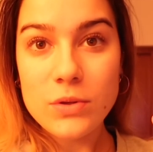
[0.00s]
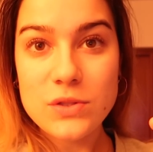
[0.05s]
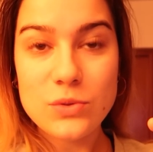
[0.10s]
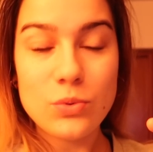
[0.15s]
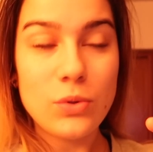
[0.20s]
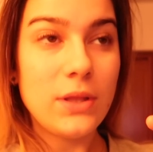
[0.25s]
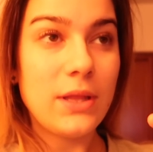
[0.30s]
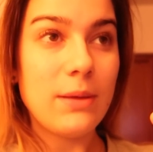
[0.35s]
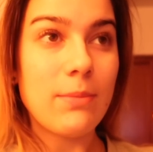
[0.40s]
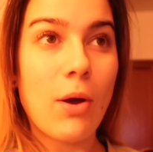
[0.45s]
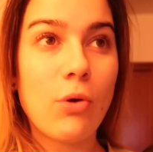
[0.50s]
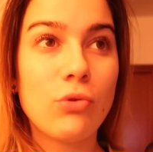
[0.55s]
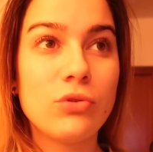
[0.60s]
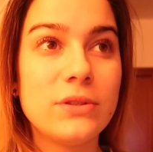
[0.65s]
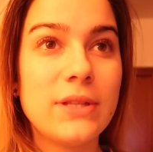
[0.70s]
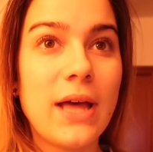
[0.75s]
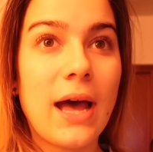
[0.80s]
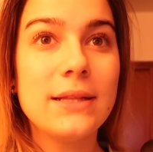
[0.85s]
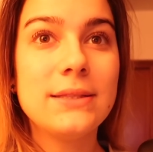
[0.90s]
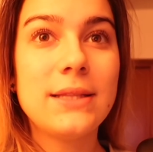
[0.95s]
quest'ultima
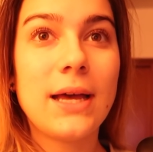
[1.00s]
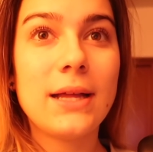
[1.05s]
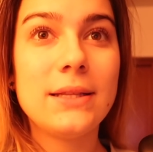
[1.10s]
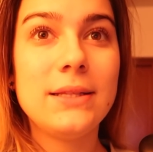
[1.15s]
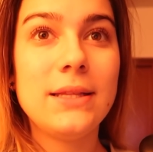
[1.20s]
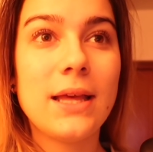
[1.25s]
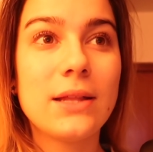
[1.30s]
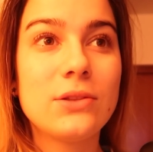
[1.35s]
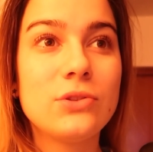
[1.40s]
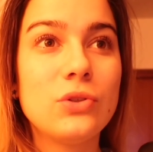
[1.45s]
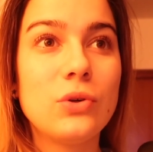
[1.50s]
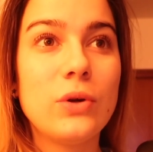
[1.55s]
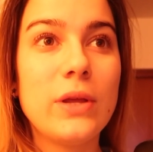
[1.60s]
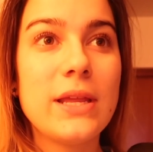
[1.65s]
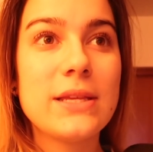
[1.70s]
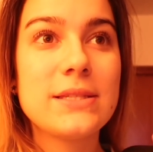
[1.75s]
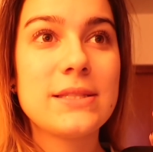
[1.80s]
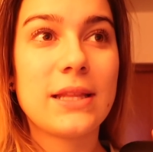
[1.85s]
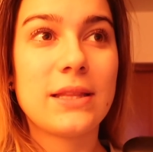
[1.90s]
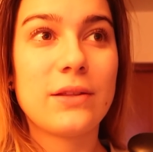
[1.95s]
ondata di
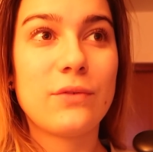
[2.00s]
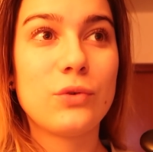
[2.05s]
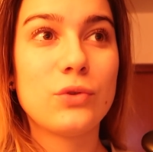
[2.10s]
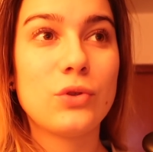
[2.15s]
attori è stata